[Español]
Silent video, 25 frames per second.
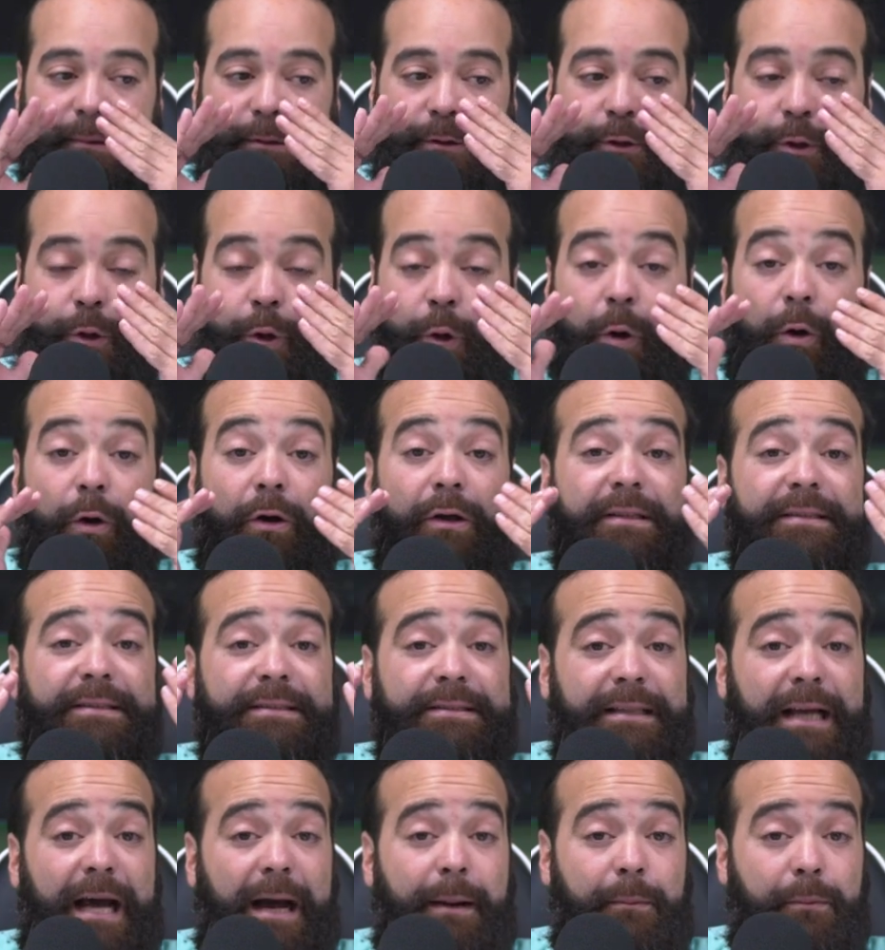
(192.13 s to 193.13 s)
no
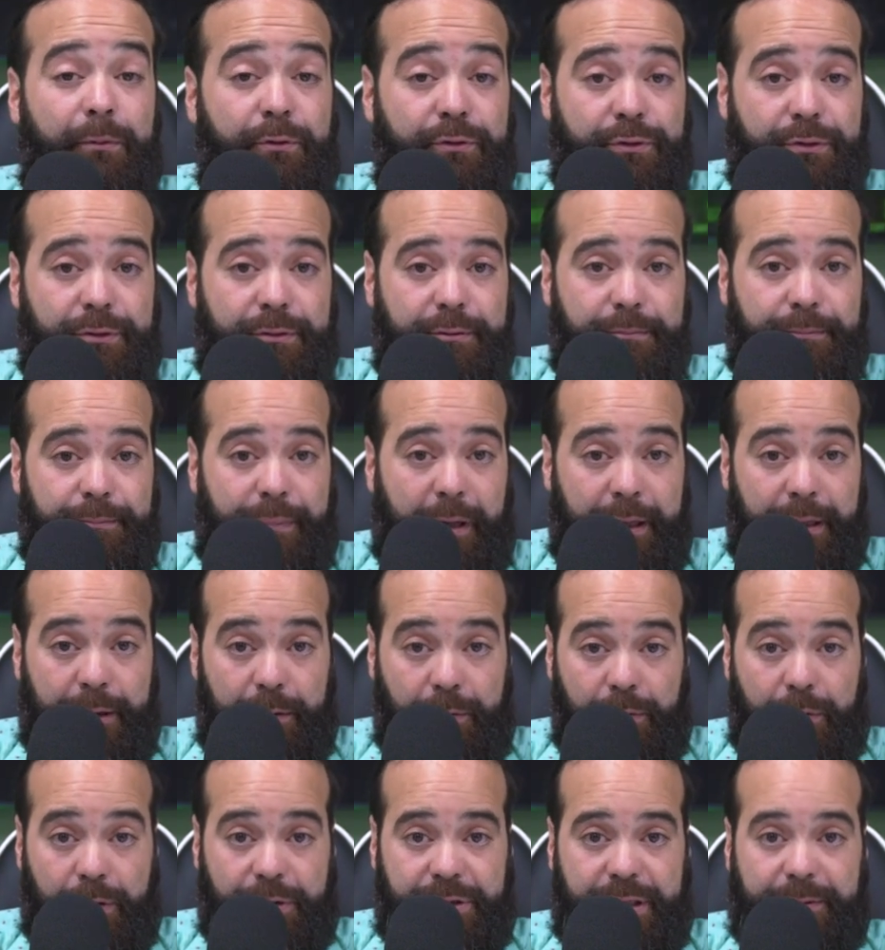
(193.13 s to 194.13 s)
estamos, para
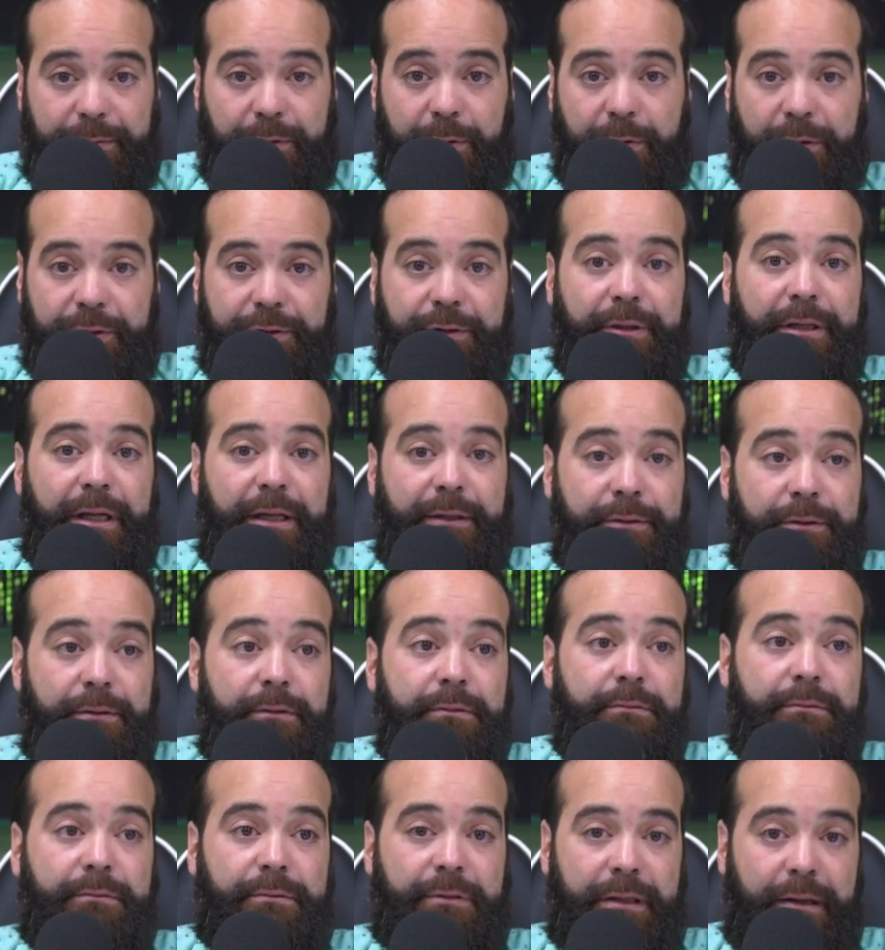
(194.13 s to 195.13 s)
ningún concepto,
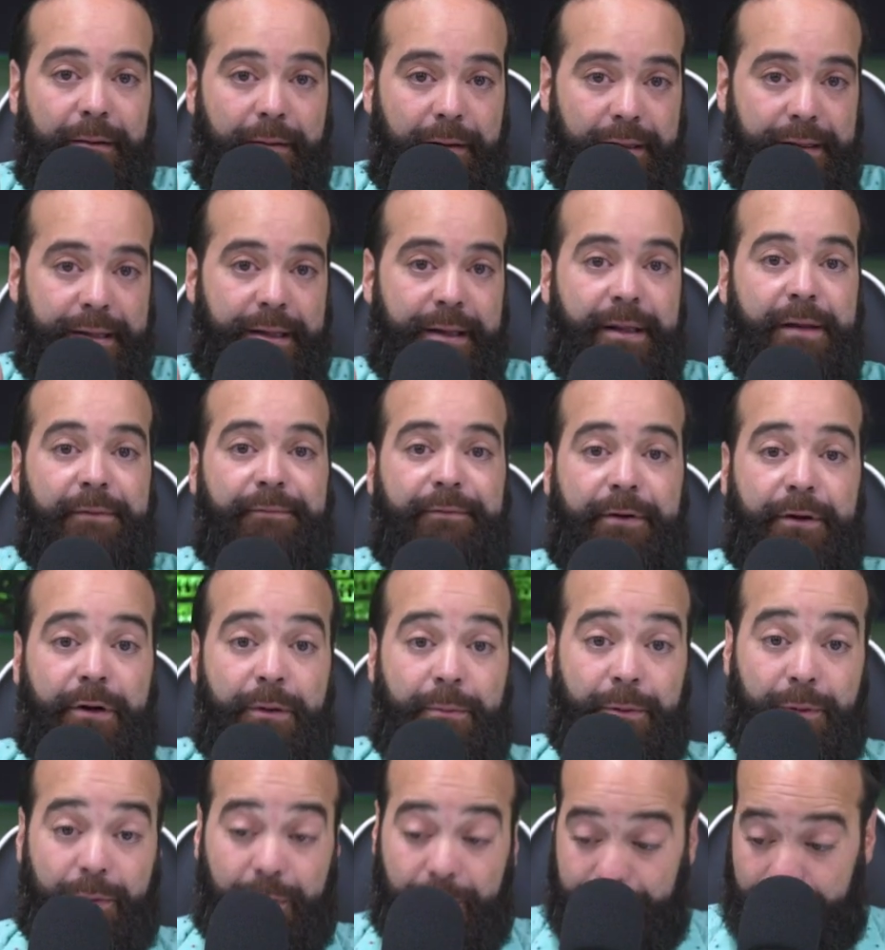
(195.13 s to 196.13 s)
cuestionando la validez del
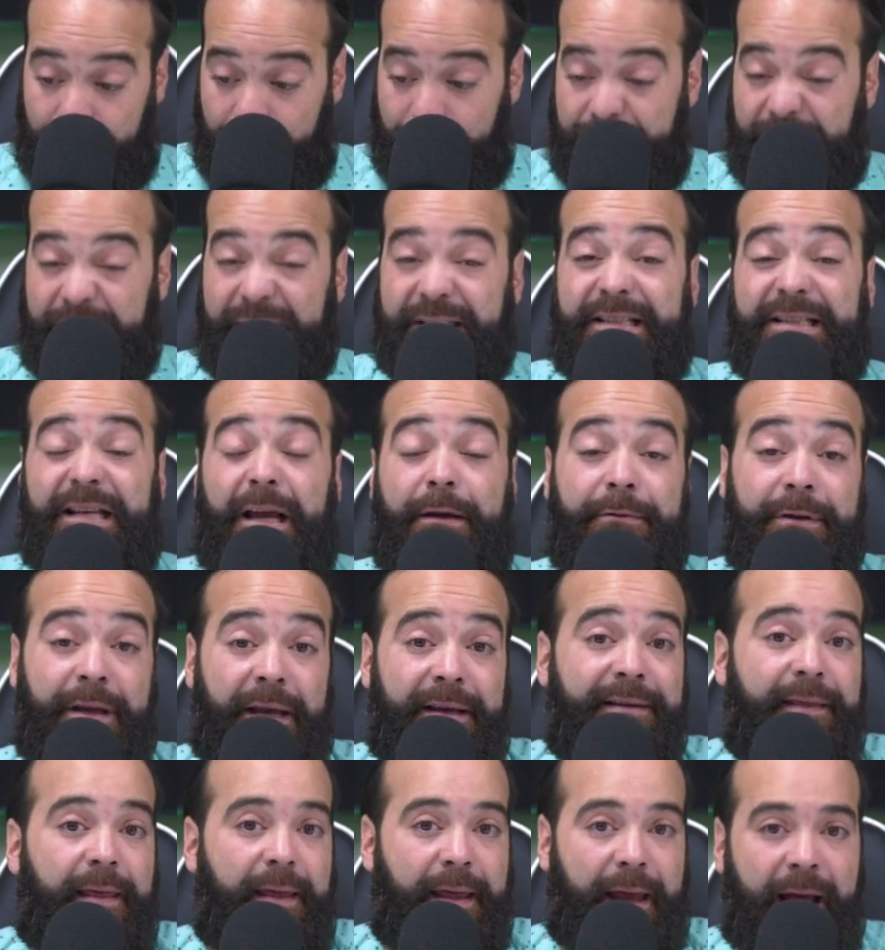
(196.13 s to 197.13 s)
fenómeno, pero sí se
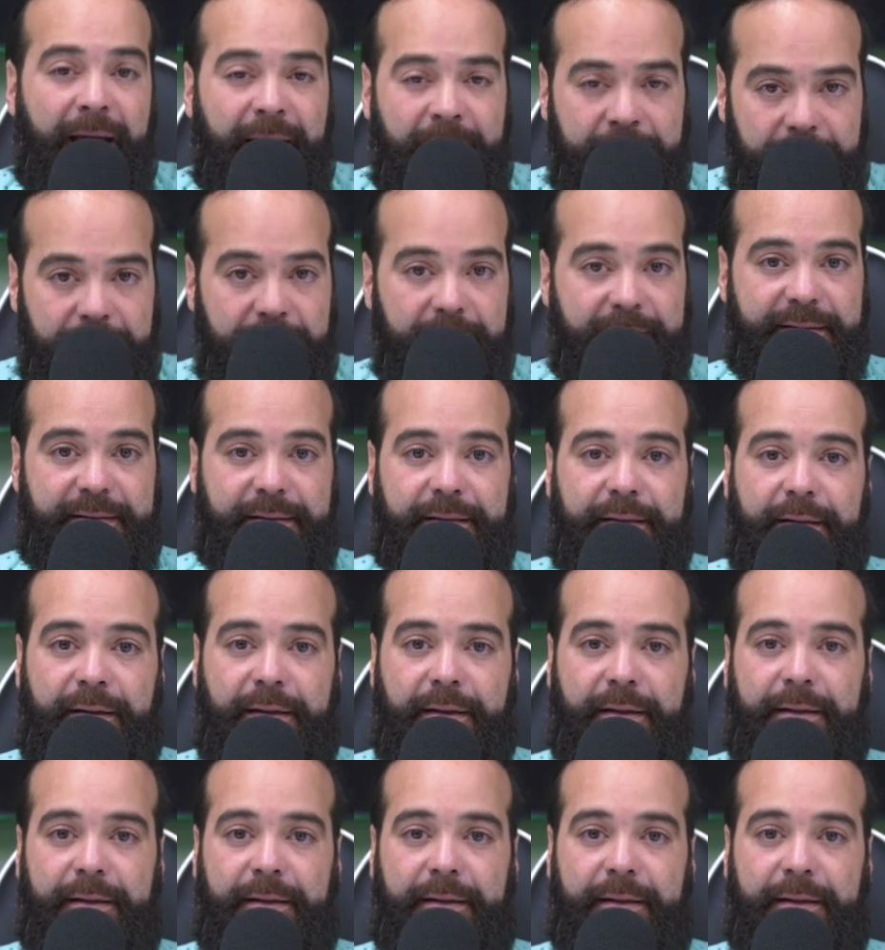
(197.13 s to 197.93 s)
sabía desde antes.